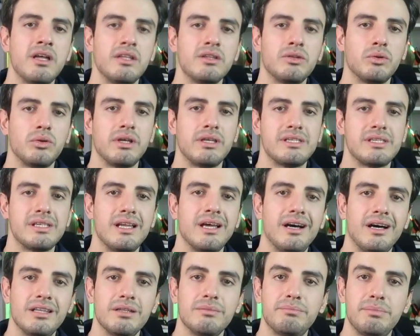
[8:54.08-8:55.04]
Dolayısıyla
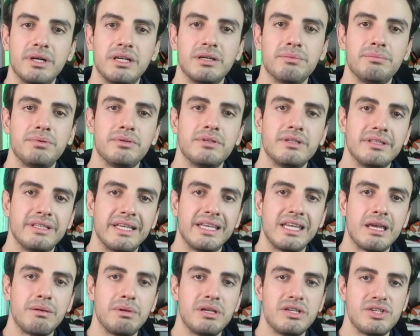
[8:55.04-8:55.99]
alıp bakıp
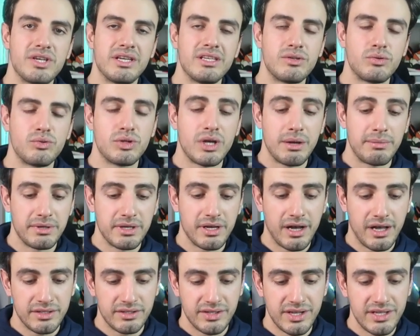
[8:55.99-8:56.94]
deneyebileceğiniz güzel
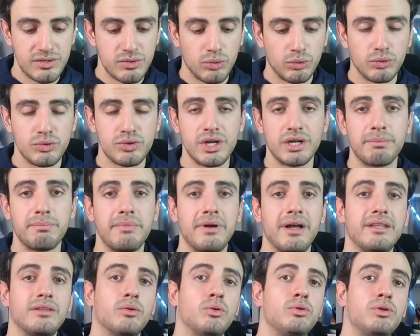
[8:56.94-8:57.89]
bir adres olacak.
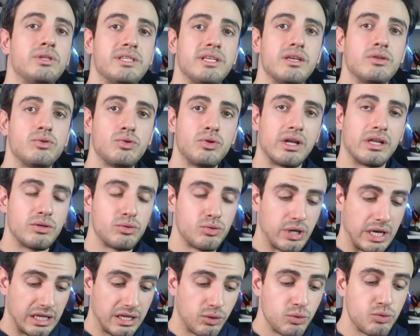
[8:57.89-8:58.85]
Ben o listeyi sürekli
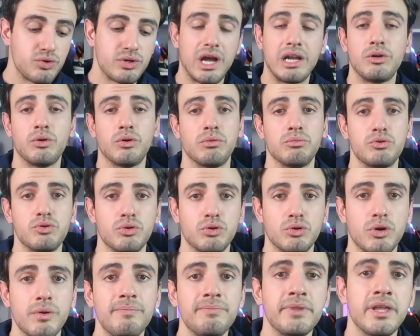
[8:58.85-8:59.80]
sürekli güncelliyorum
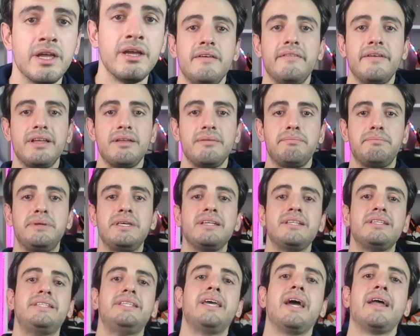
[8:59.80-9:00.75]
çünkü. Ve
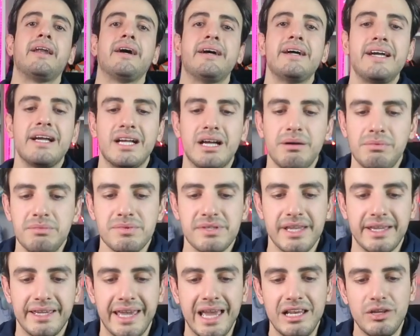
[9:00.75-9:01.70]
bir diğer
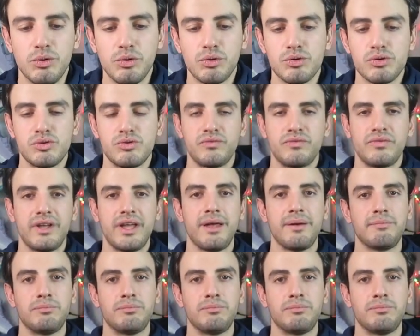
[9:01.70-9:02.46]
ayakkabımıza geliyoruz ve